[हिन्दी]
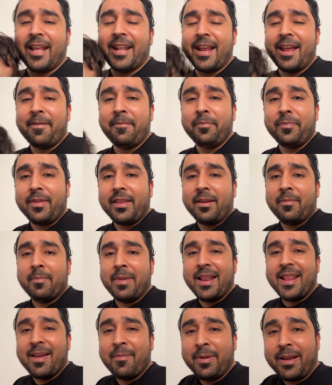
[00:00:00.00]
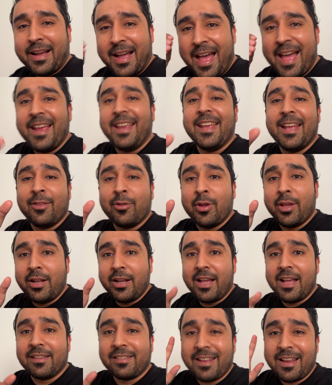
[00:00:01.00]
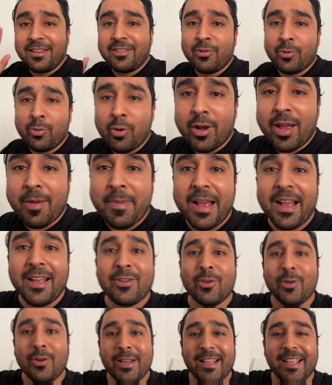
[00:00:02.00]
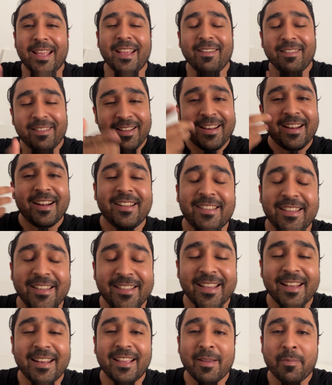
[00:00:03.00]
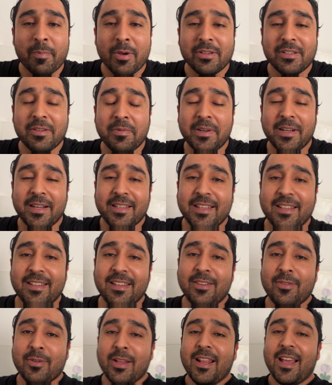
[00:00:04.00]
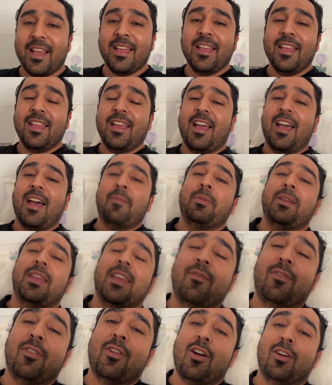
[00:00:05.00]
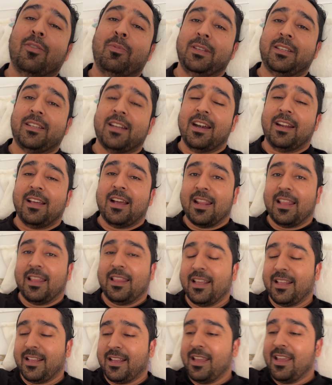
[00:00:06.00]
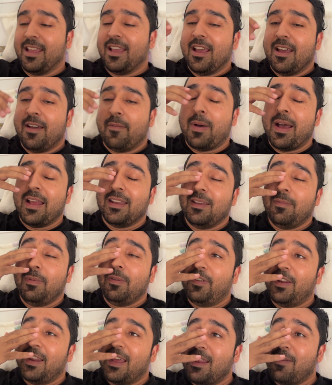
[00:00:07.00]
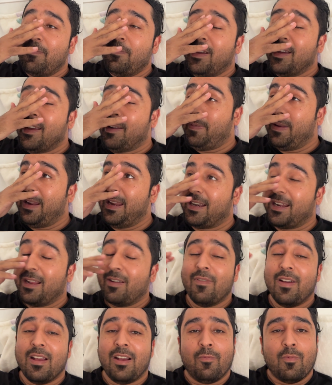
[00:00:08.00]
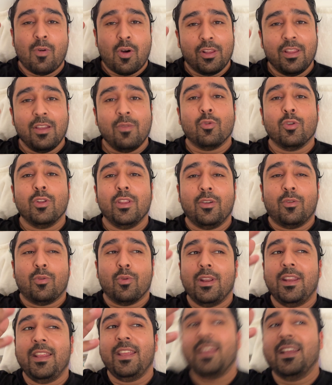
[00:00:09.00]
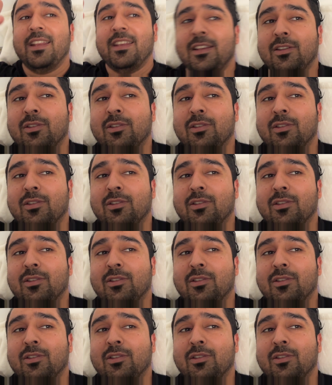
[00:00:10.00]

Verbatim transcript: रहे हैं मैंने अभी कहा किया तो इनका हंसना शुरू हो गया मैं चलो इनके एनर्जी से इनकी पॉजिटिव एनर्जी से जो है ना हम ये ब्लॉग भी स्टार्ट कर रहे हैं बाकी अभी फिलहाल हम घर पर लेटे हुए हैं मॉर्निंग मॉर्निंग कोई नहीं है जी